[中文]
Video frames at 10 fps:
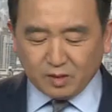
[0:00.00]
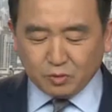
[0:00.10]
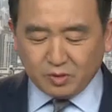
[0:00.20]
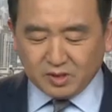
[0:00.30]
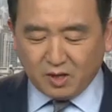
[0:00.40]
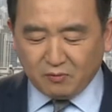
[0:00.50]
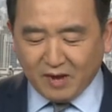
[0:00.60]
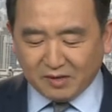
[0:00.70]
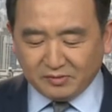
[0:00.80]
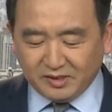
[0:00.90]
缺少
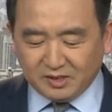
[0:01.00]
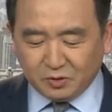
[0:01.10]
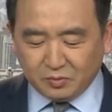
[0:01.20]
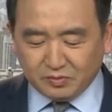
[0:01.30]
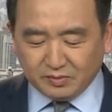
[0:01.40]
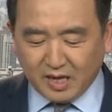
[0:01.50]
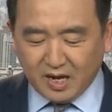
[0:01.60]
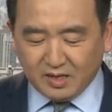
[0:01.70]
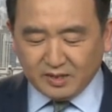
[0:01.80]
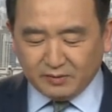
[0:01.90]
法律依据，
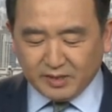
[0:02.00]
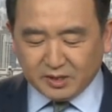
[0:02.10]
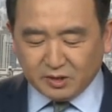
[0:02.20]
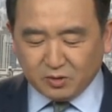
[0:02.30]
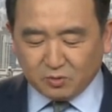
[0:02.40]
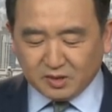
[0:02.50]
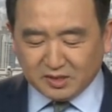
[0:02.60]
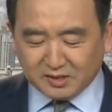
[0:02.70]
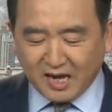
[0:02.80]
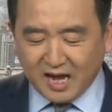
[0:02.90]
那因为只有
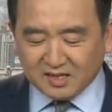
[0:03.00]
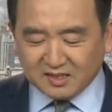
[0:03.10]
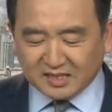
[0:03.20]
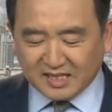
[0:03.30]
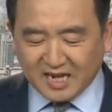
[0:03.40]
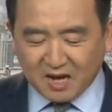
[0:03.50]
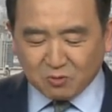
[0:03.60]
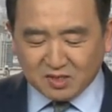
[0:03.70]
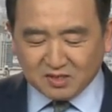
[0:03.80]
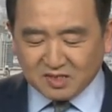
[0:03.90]
警察和检察
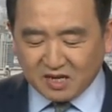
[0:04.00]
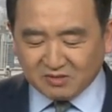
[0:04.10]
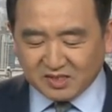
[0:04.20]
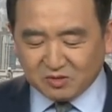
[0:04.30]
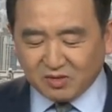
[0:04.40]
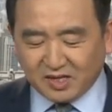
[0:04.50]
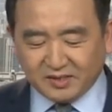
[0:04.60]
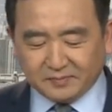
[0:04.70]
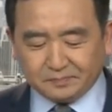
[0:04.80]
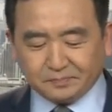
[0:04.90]
官才有这个权利，